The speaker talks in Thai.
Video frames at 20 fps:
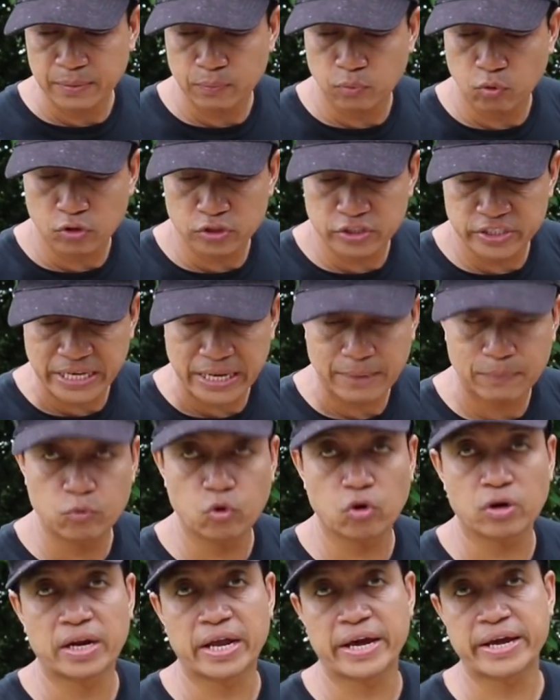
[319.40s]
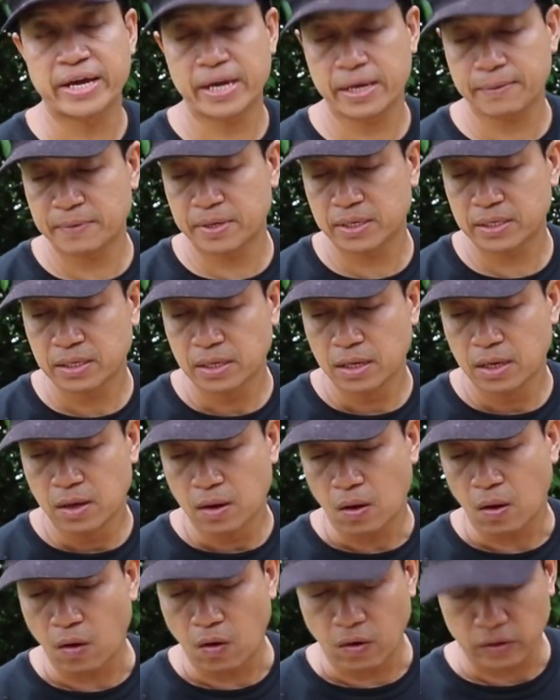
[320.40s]
พวกเสี้ยนพวกอะไรให้มัน
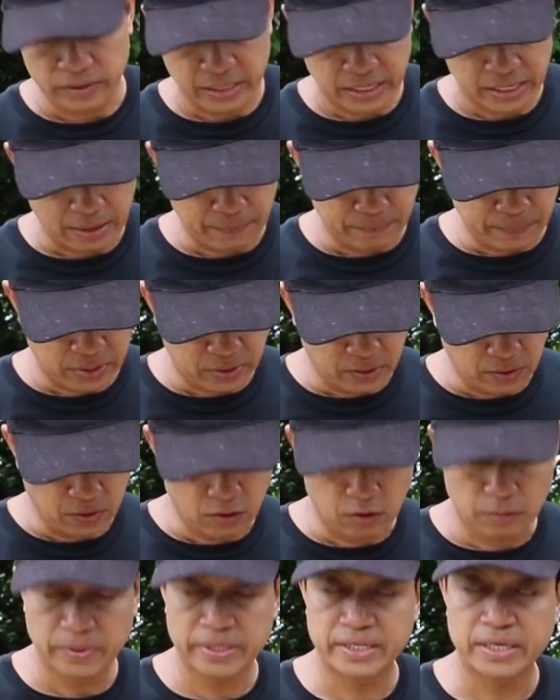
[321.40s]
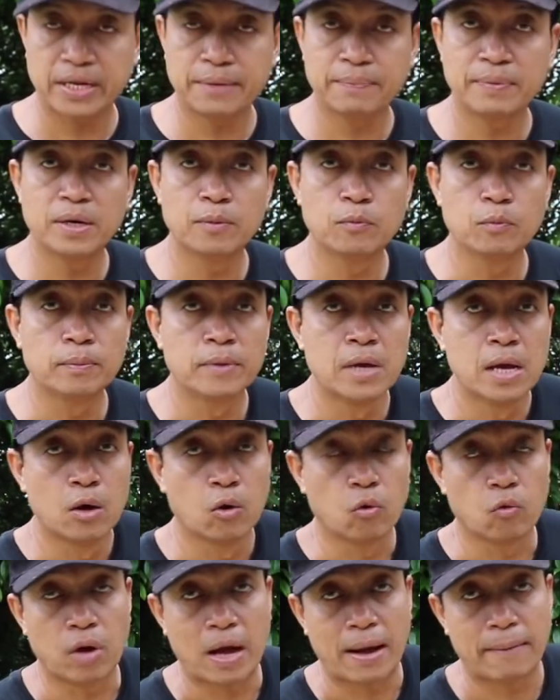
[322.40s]
ออกนะครับ แล้วก็มันจะได้เพิ่ม
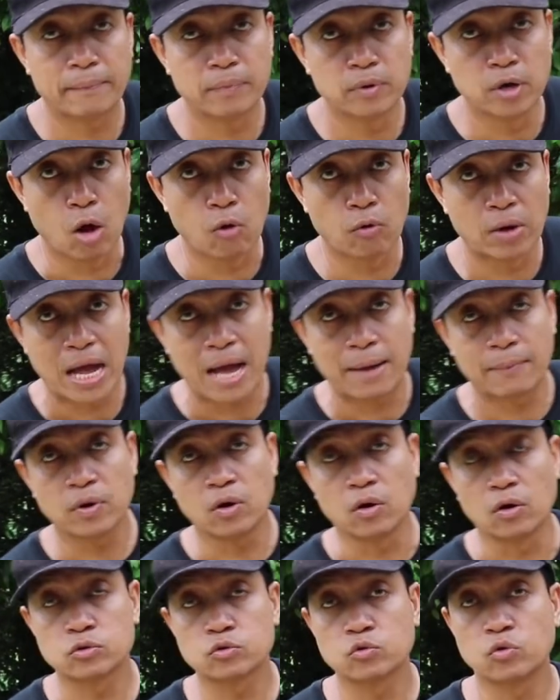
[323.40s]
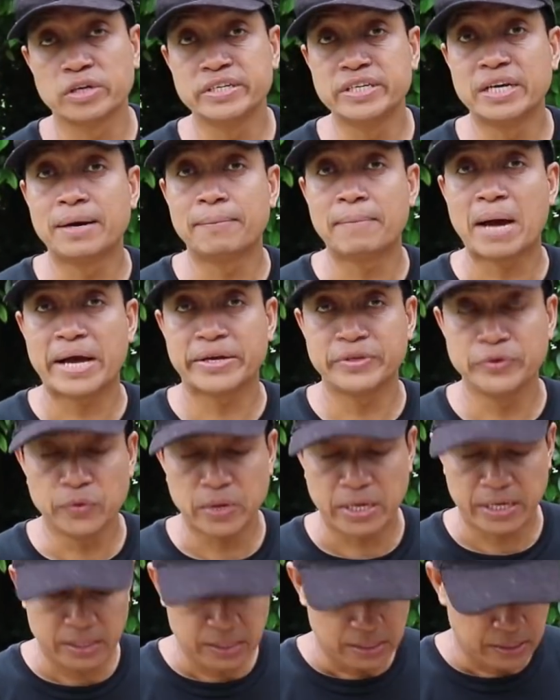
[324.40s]
ความเงางามของตัวเนื้อไม้ด้วย